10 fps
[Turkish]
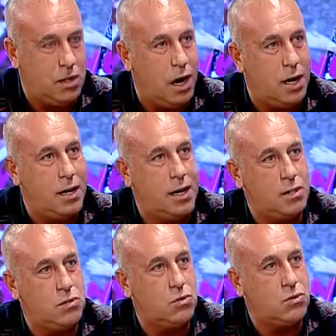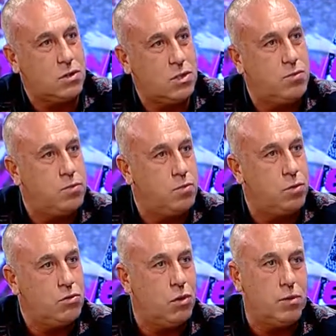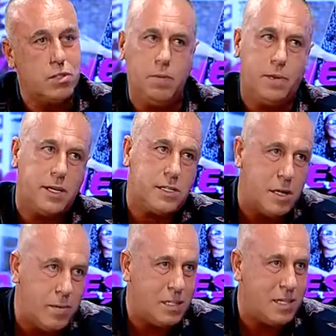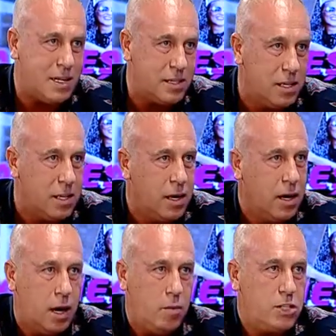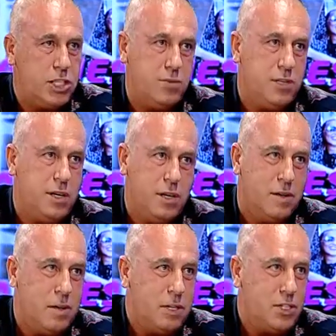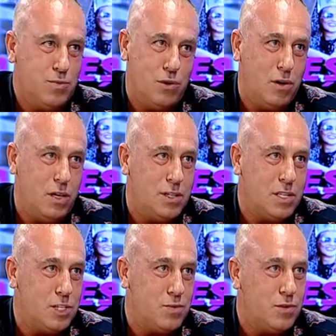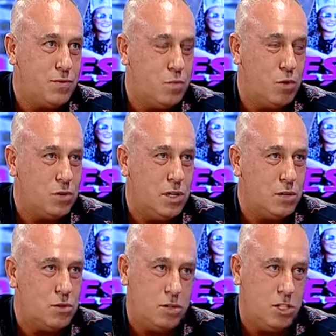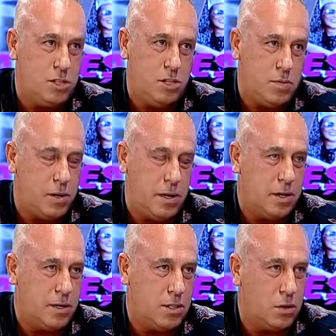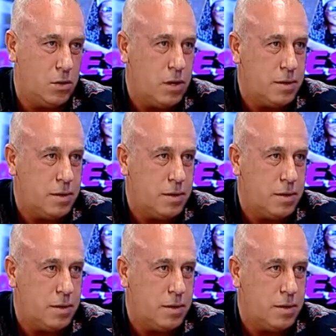Aileler de çocuklarının futbolcu olmasını pek istemezlerdi. Ama, Ama şimdi Şimdi öyle değil. Şimdi futbolcular ciddi paralar kazanıyorlar.